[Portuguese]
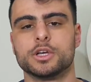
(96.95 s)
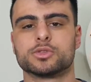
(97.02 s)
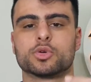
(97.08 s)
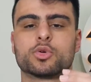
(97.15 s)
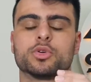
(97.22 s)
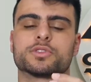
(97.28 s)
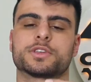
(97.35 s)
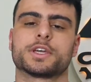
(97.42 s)
tu
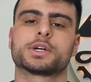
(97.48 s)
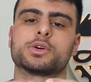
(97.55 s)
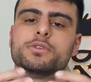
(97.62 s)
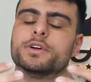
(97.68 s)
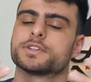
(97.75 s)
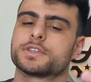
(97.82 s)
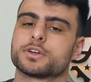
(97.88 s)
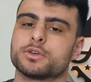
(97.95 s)
consegue
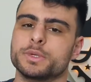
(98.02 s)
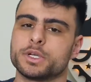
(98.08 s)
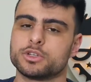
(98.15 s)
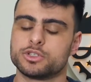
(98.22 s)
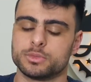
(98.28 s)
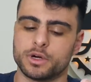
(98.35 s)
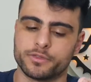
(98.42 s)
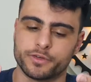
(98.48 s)
conversar comigo
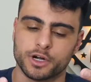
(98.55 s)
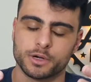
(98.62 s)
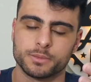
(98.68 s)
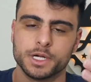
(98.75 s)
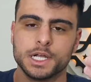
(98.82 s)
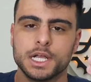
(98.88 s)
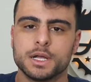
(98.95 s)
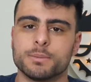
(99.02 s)
de uma
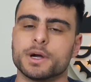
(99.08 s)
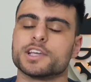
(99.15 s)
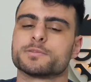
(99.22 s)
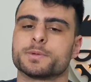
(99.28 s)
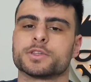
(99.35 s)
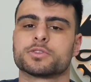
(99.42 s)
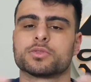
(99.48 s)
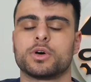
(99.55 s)
forma mais
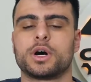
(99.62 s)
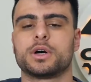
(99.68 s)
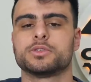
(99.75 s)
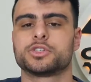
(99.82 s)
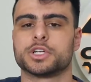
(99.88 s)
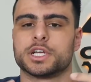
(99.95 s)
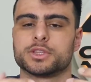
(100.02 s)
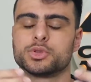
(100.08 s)
pessoal,
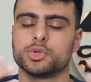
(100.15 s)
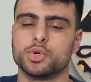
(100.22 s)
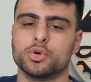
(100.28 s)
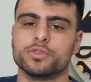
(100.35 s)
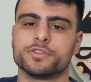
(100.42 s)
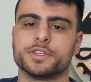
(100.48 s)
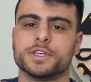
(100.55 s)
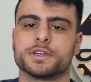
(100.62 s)
tirar
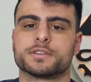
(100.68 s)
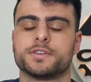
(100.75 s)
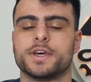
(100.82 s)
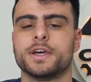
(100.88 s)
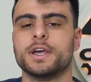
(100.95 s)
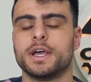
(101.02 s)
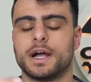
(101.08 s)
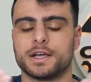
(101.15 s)
dúvidas, né?